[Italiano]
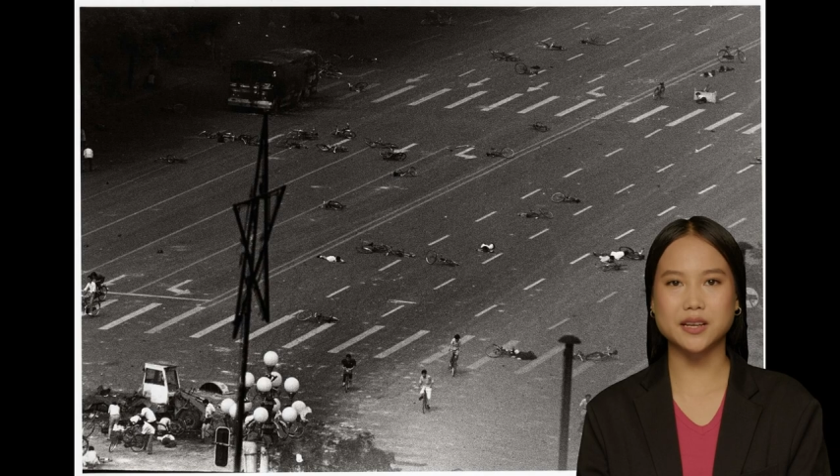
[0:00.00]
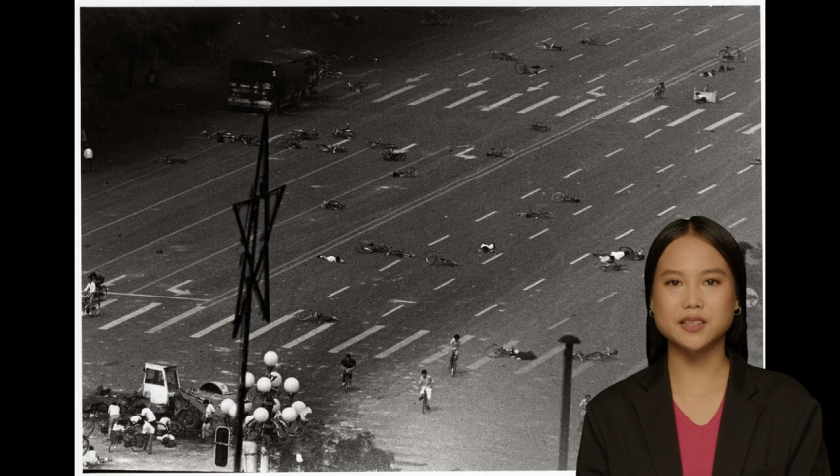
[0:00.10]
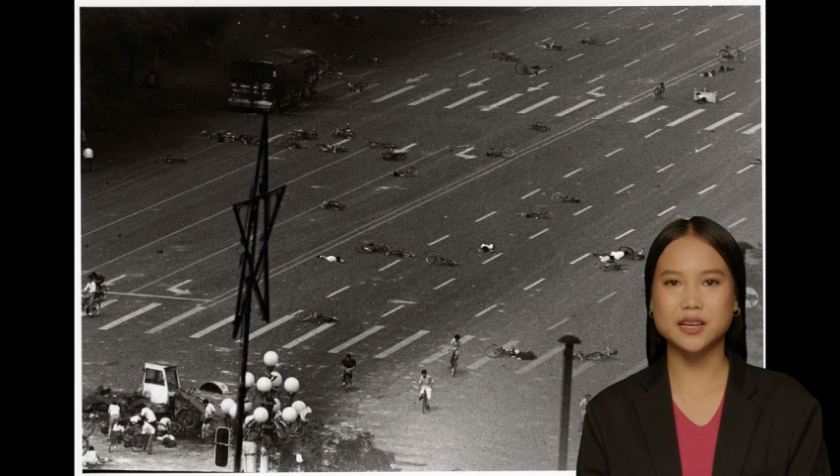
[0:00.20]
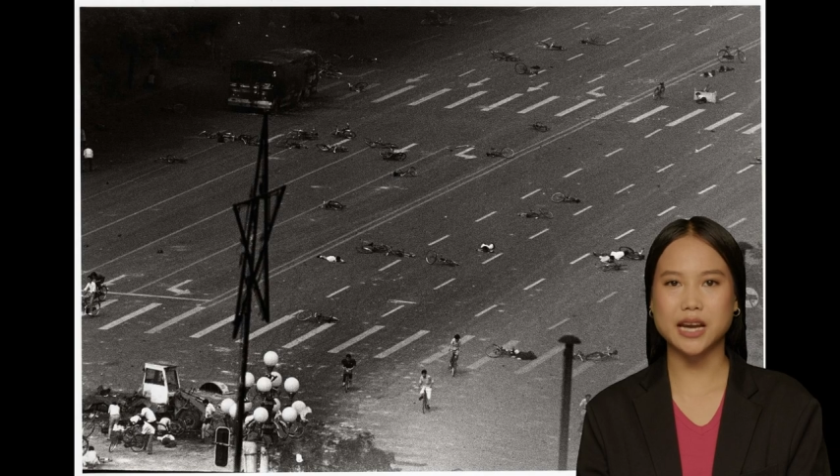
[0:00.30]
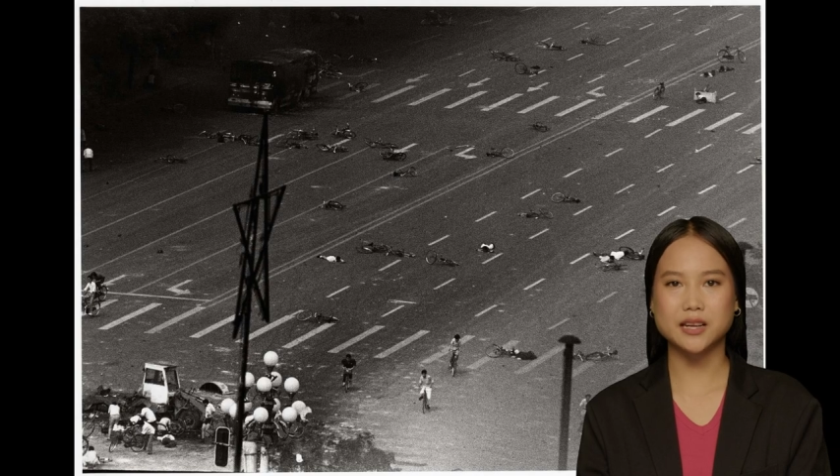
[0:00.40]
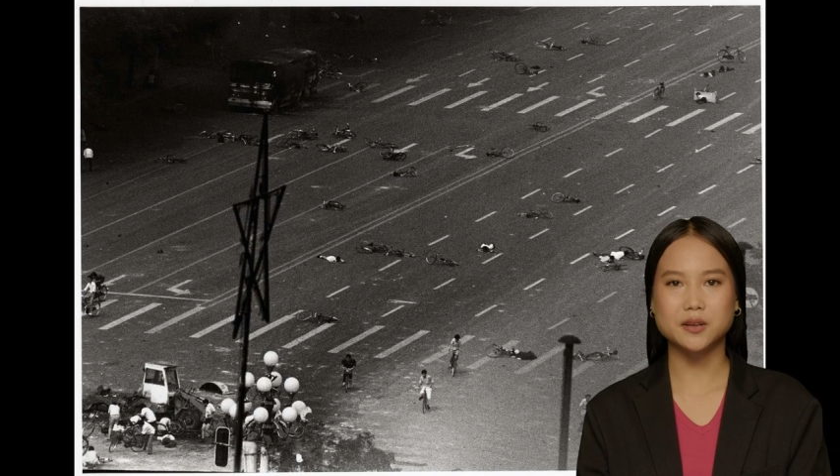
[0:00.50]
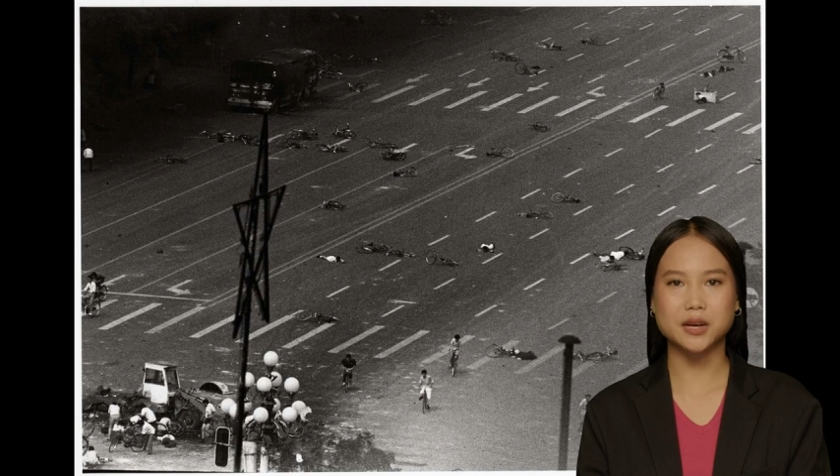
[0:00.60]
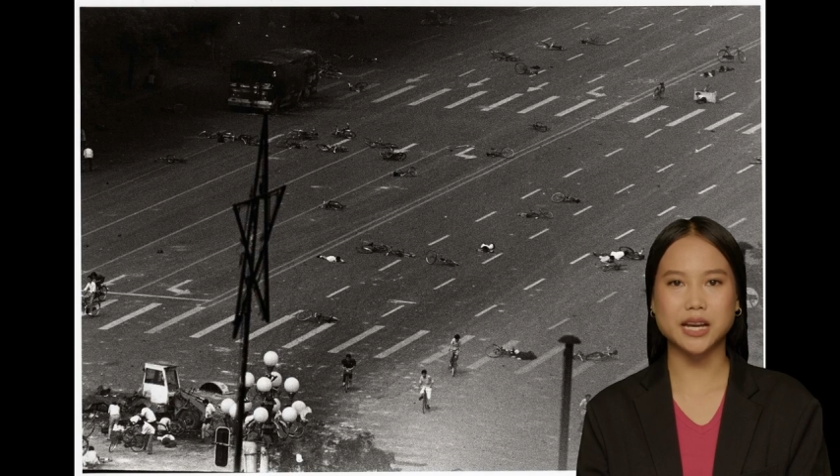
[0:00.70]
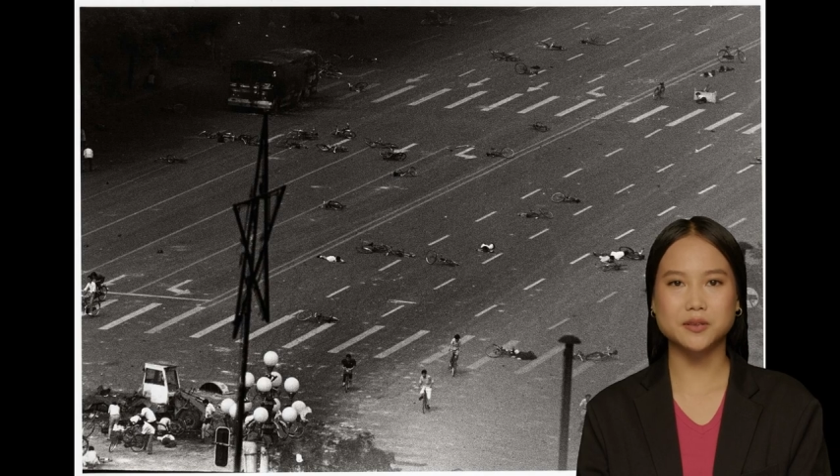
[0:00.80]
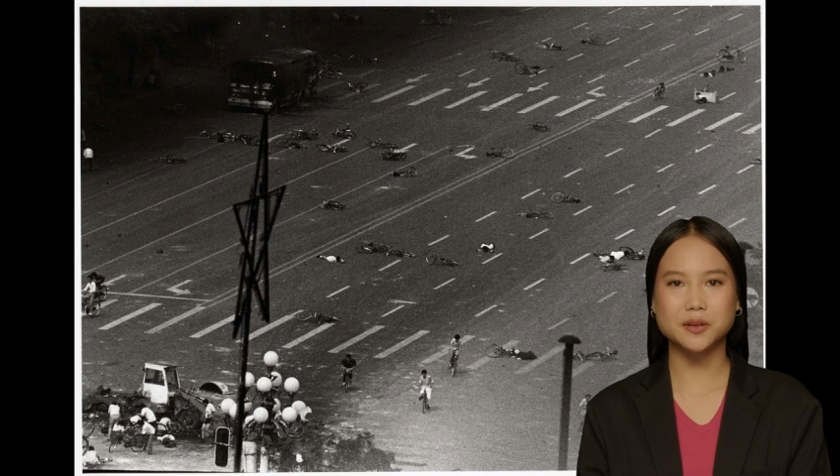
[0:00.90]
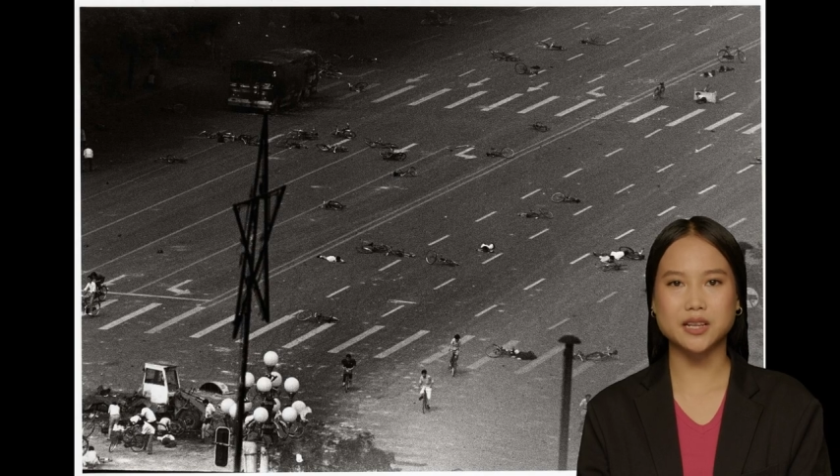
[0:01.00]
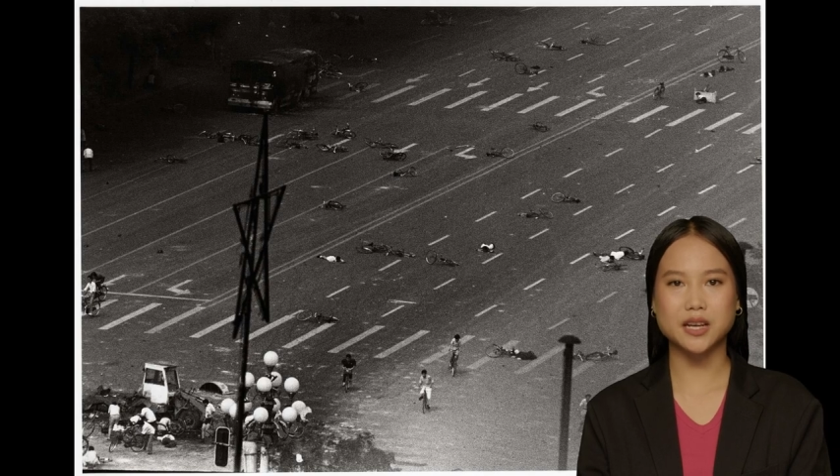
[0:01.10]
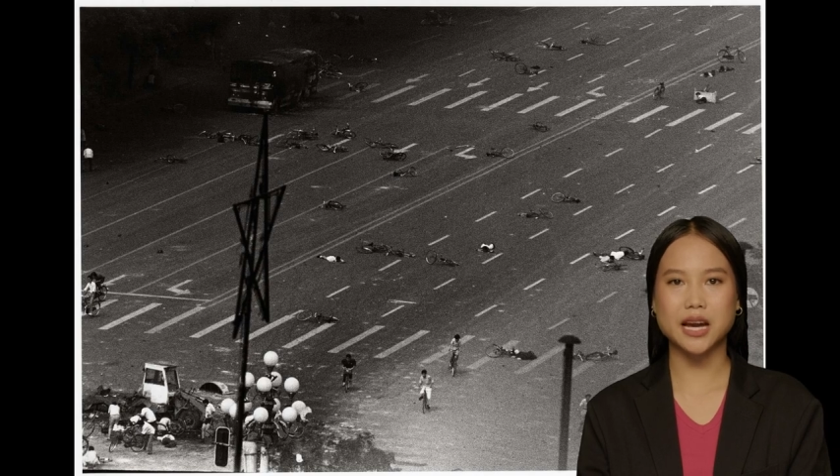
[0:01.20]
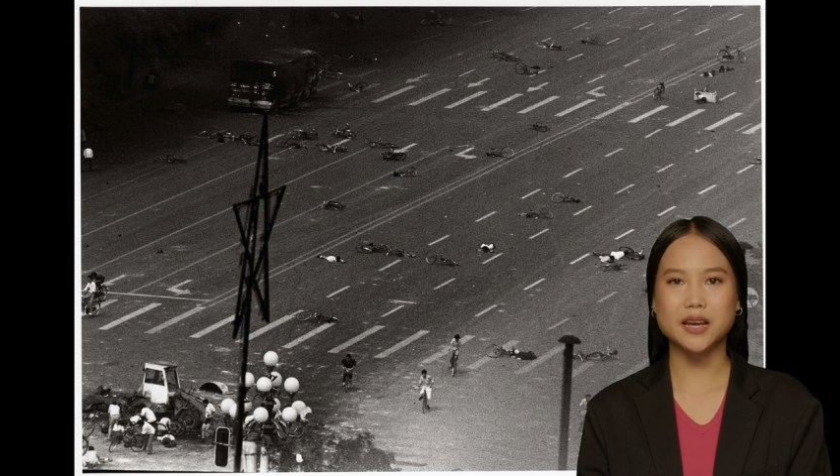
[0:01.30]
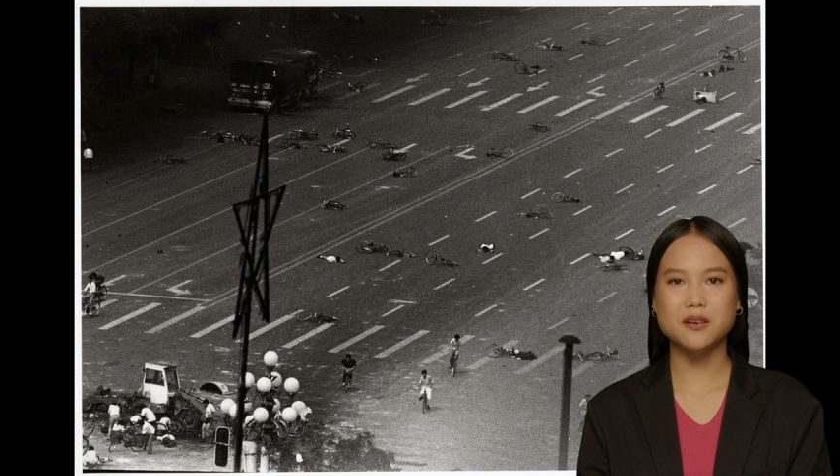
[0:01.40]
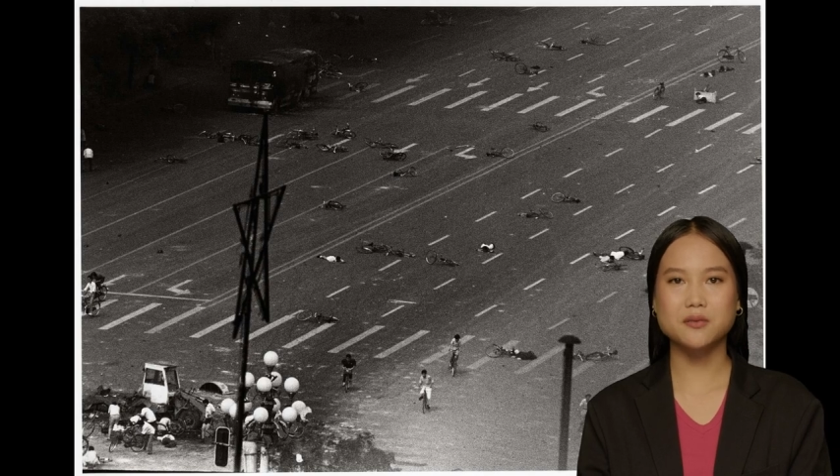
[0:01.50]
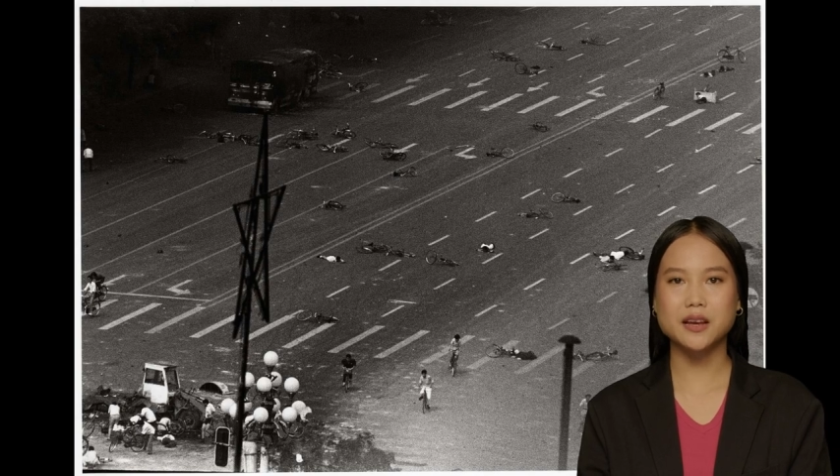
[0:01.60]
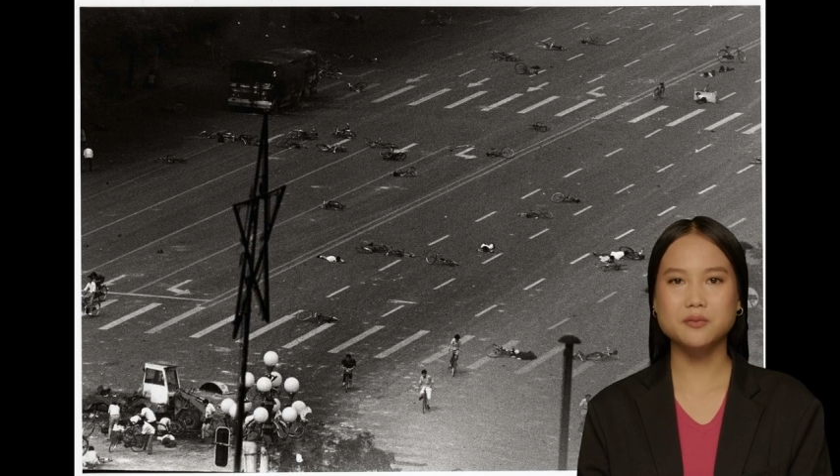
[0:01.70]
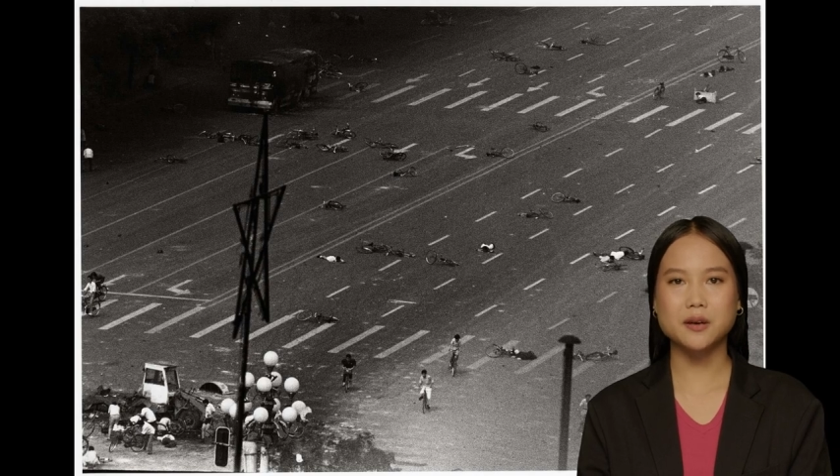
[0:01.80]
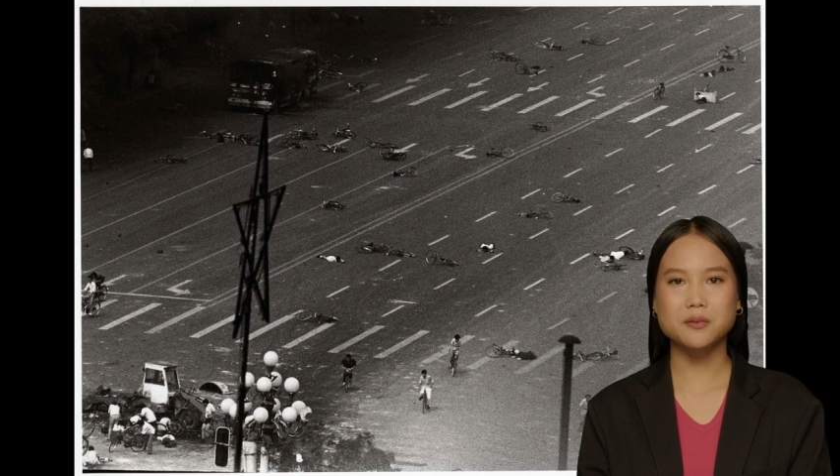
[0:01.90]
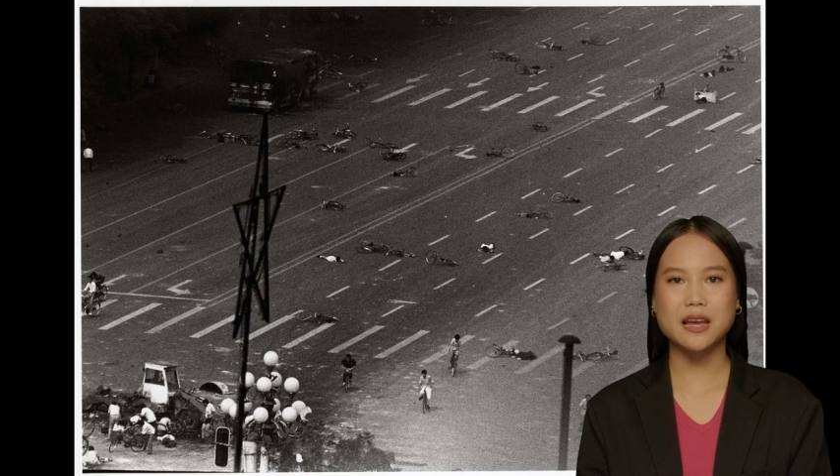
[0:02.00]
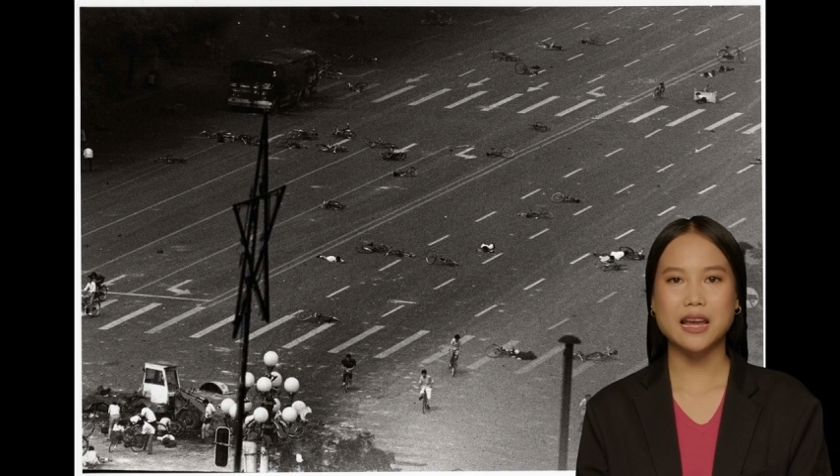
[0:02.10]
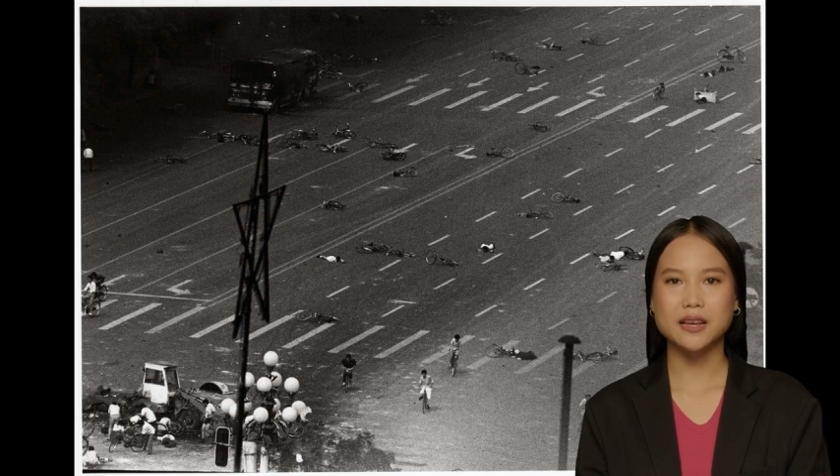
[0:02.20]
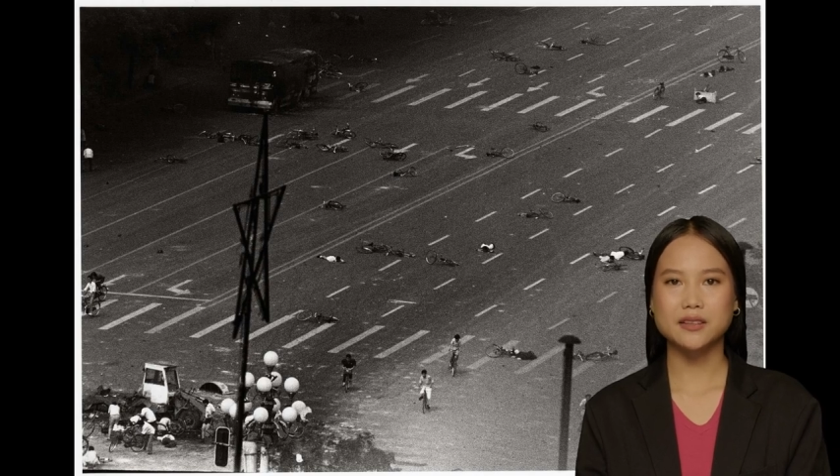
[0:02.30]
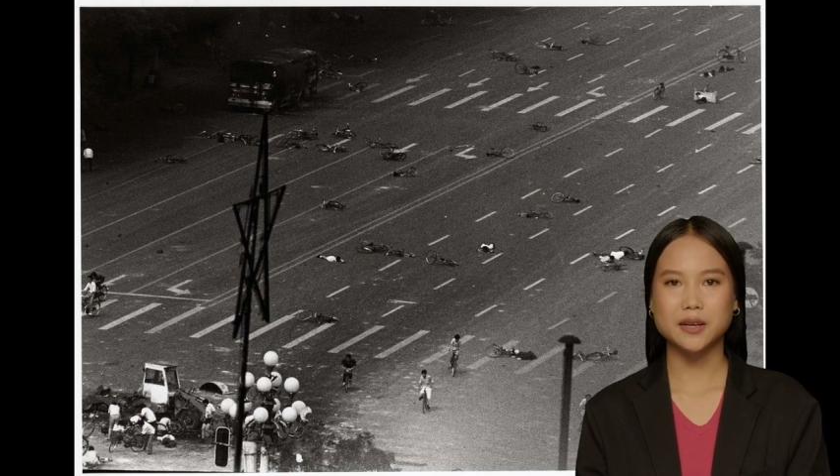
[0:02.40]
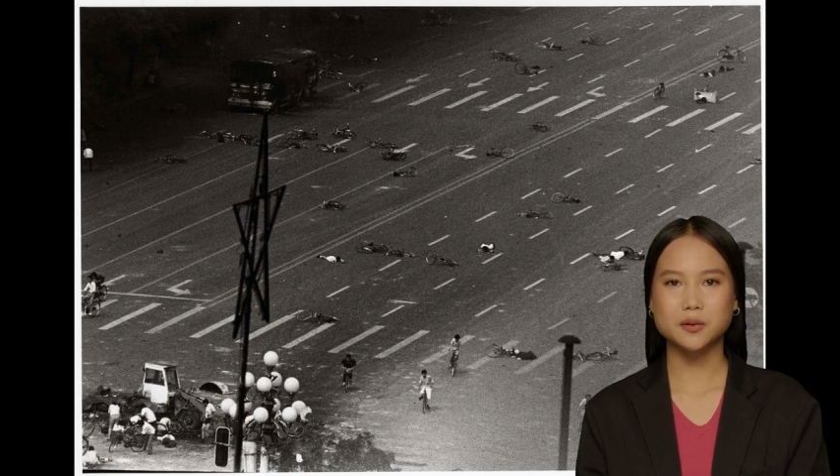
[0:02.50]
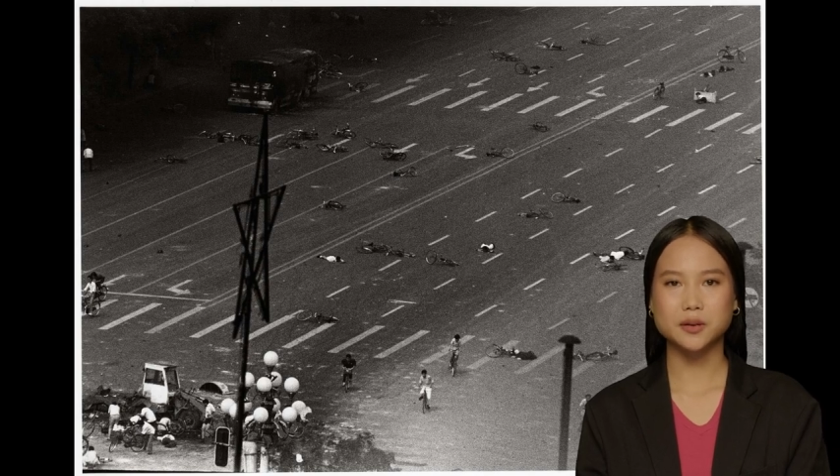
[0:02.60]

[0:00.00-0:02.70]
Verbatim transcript: arrestato e imprigionato per propaganda